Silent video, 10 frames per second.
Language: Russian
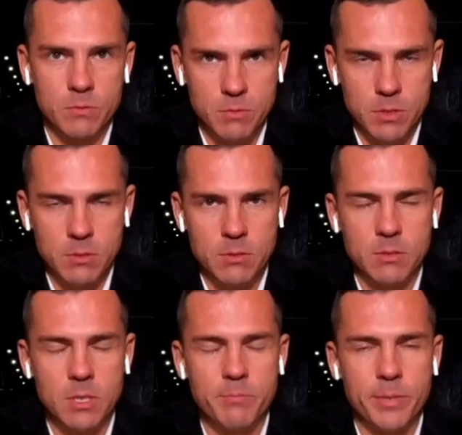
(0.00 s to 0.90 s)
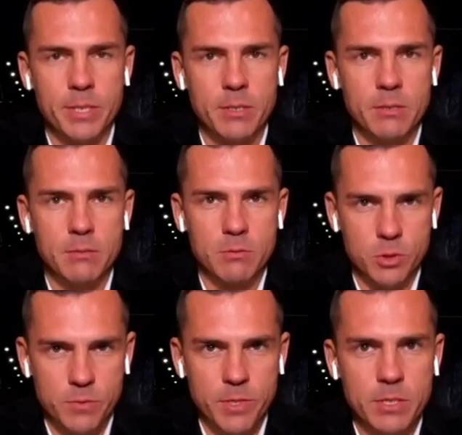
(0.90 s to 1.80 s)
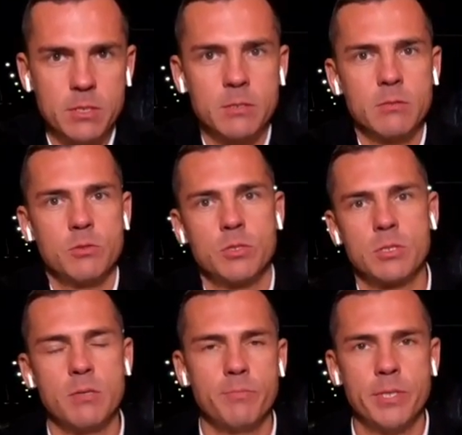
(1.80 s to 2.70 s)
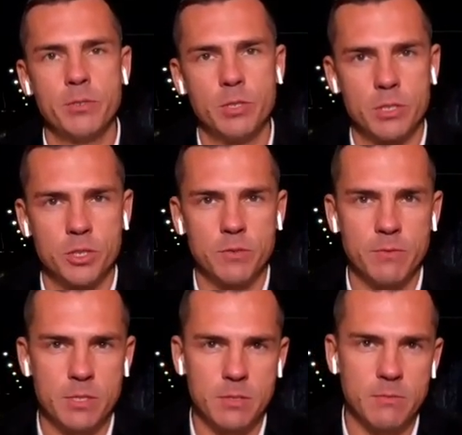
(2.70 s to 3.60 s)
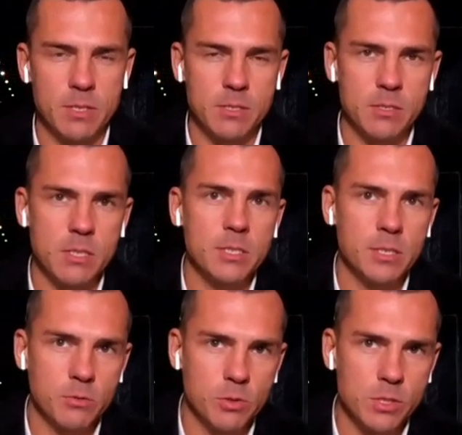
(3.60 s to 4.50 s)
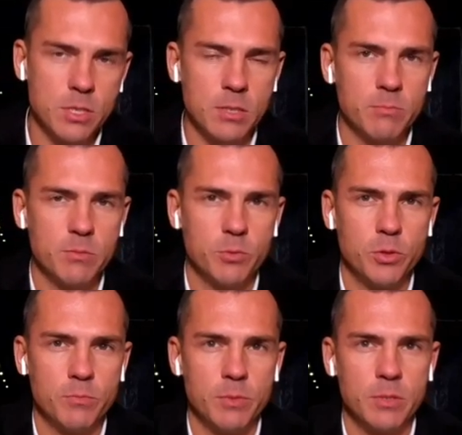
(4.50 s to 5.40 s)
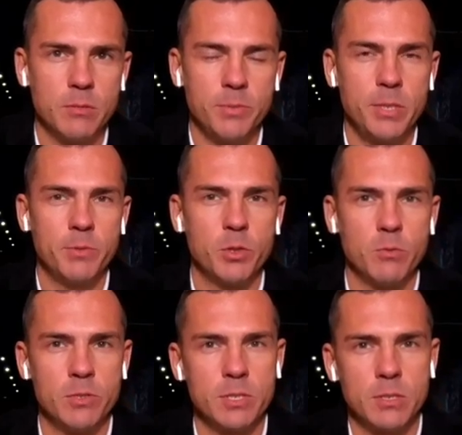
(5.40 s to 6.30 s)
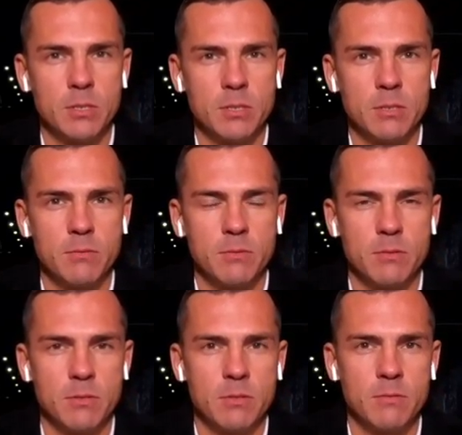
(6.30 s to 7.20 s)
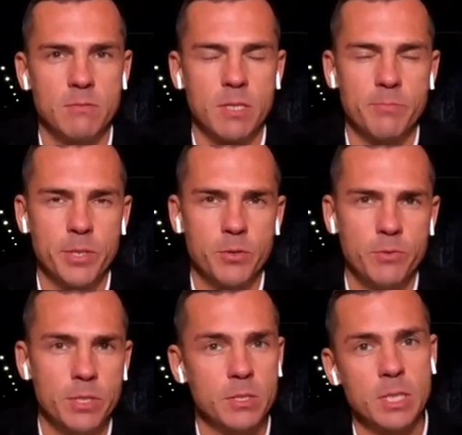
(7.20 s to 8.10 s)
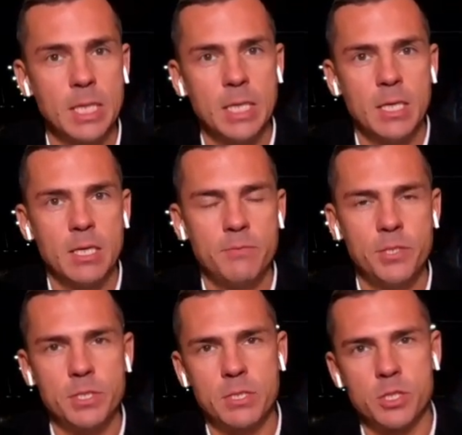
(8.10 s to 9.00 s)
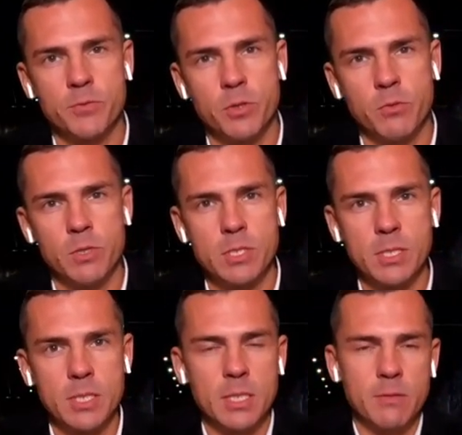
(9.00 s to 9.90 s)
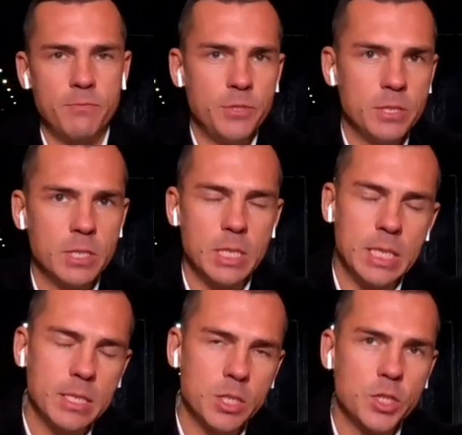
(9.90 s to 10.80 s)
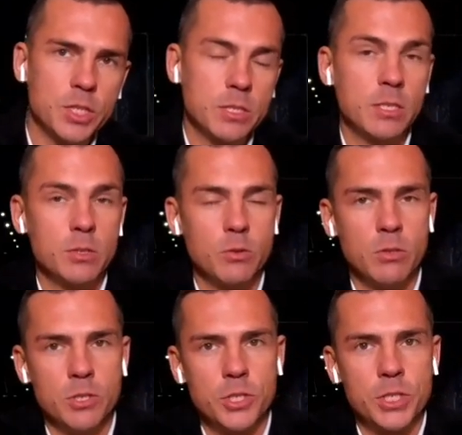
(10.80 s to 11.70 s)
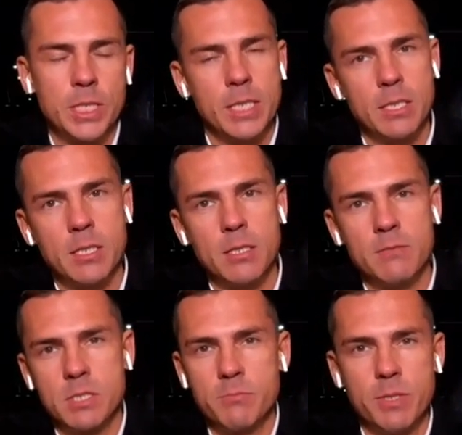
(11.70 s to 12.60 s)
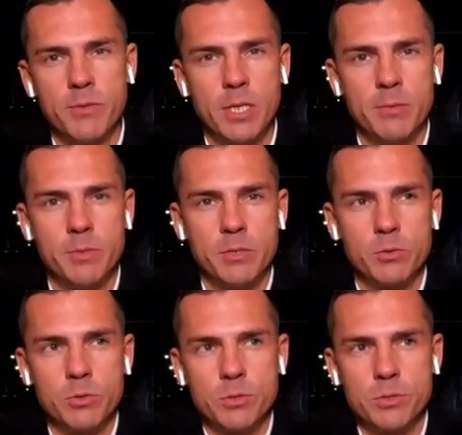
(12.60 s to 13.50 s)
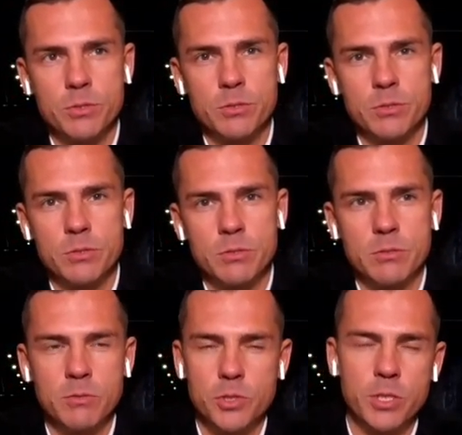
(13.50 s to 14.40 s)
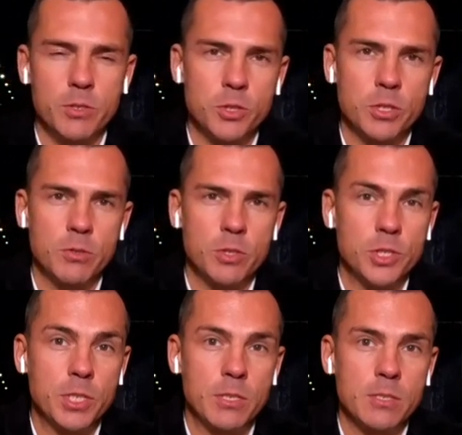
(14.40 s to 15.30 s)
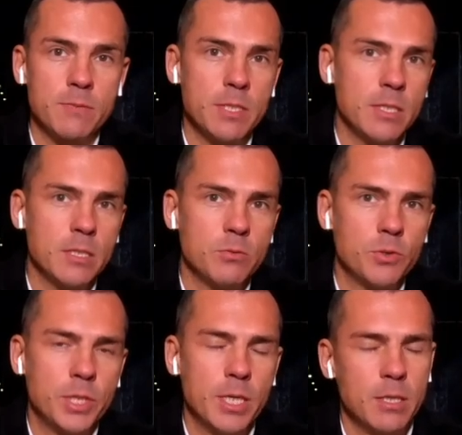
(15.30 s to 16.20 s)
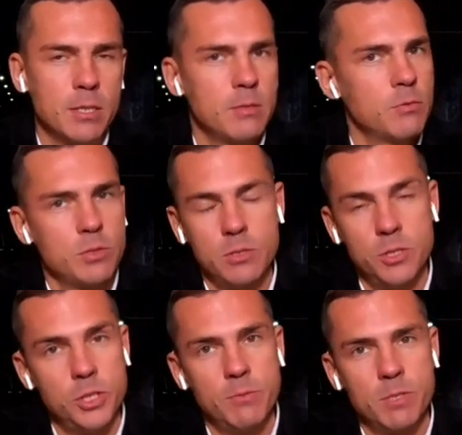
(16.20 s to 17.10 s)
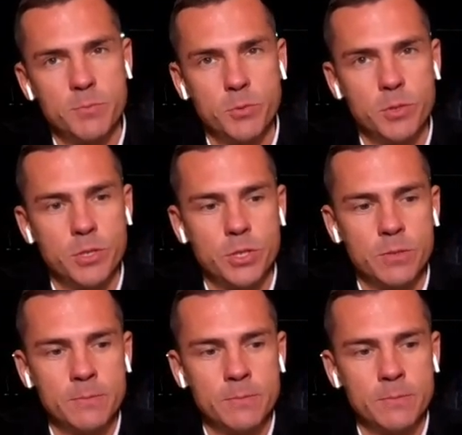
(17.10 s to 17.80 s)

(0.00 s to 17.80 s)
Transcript: э, компании, то есть Ветер, то есть компанию Energy 2020, для тех, кто не знает, мы будем э, переименовывать э, в компанию Ветер. А Ветер расшифровывается как Wind Energy Technology Era Возобновляемый. То есть очень хорошее такое, я считаю, название, оно уникальное, его ни с чем не спутаешь.